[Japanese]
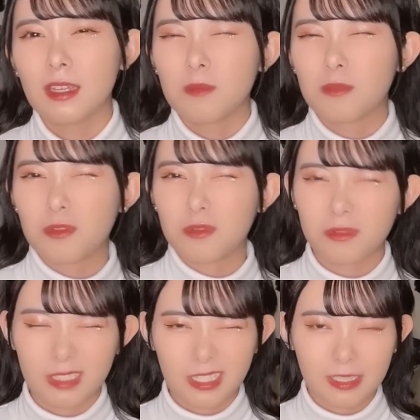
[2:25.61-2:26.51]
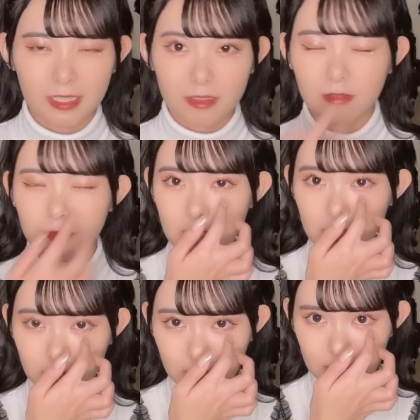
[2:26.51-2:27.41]
もう本当に早い。なんか目に
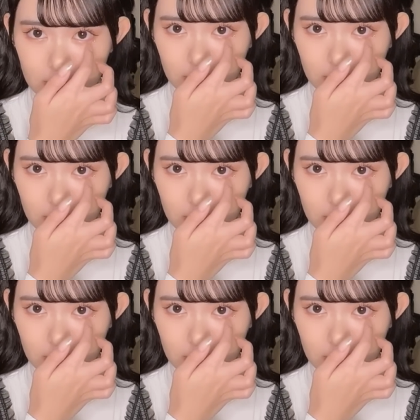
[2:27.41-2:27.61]
なんか入っちゃっ